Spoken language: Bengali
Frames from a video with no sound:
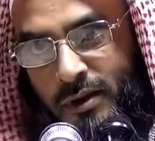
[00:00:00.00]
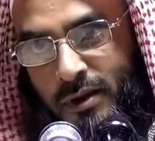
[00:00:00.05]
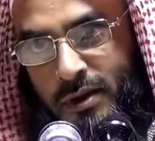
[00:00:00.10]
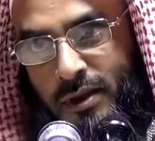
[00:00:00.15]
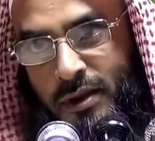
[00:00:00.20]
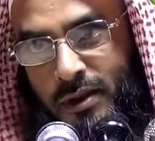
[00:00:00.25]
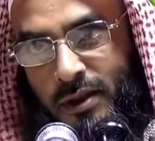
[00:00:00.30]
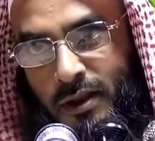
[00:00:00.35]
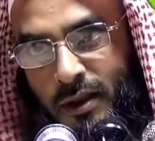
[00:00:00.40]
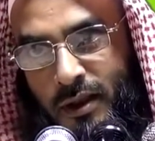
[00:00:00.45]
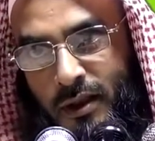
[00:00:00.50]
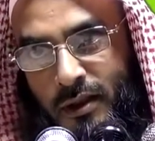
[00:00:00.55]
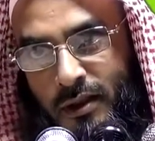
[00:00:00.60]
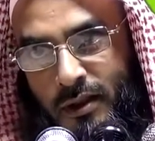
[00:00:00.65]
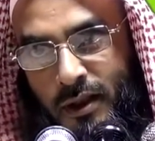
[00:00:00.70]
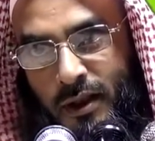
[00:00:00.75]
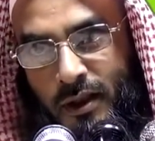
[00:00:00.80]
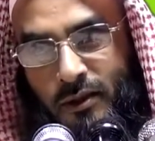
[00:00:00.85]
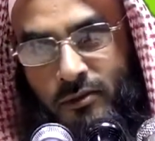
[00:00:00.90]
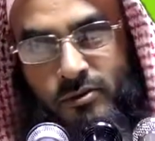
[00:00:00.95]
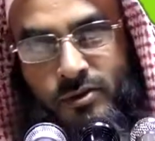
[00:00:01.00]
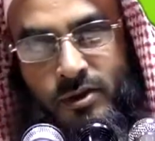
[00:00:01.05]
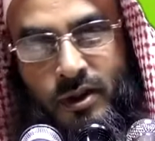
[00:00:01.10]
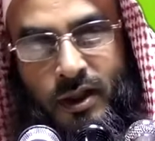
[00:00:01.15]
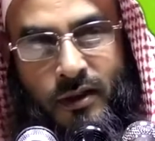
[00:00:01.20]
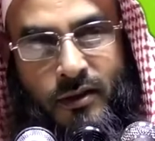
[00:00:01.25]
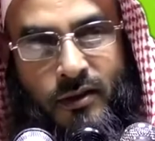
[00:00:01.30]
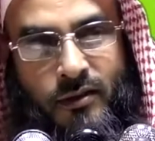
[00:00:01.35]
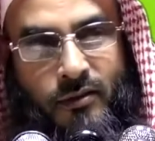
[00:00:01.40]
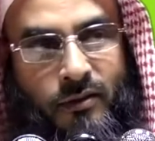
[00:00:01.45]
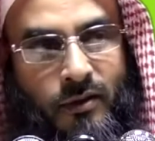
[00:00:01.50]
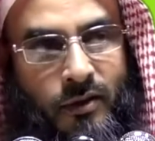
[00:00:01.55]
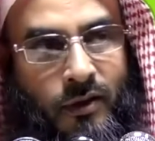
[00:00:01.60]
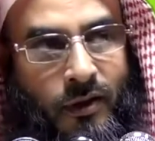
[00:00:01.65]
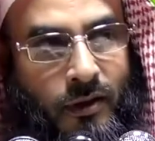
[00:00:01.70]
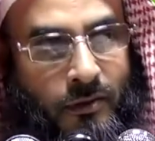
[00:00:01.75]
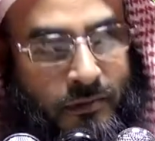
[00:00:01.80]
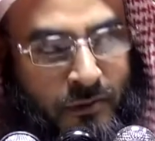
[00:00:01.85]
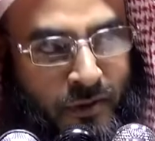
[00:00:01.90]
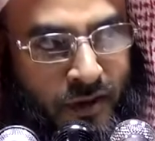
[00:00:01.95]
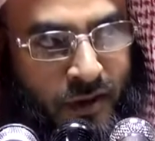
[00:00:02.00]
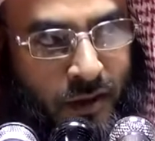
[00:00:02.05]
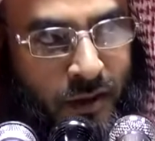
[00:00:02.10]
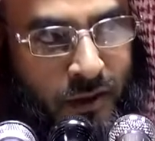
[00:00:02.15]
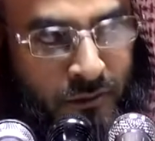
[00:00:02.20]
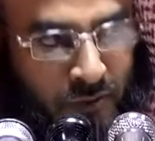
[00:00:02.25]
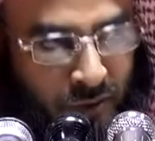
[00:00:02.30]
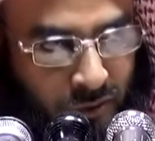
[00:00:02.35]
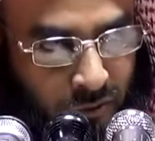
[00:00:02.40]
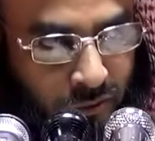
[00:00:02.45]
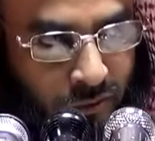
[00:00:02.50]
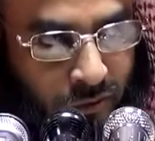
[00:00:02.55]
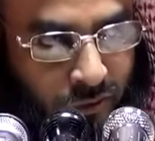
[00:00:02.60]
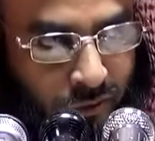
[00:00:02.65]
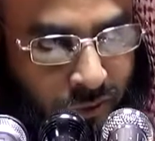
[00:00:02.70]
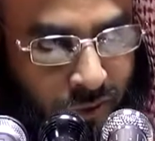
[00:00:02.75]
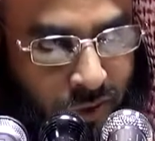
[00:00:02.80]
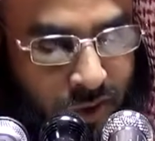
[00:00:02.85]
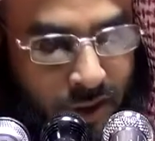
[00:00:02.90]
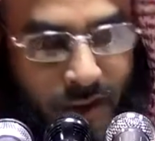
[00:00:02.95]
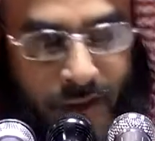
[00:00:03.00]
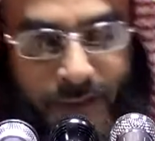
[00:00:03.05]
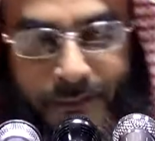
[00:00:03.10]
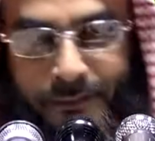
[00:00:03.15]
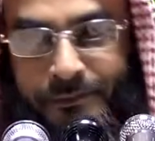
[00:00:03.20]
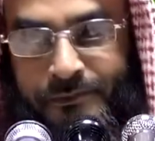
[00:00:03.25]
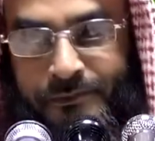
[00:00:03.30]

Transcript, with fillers: সেটা খেয়াল খুশি আদায় করলে হবে না একমাত্র ওজোর ছাড়া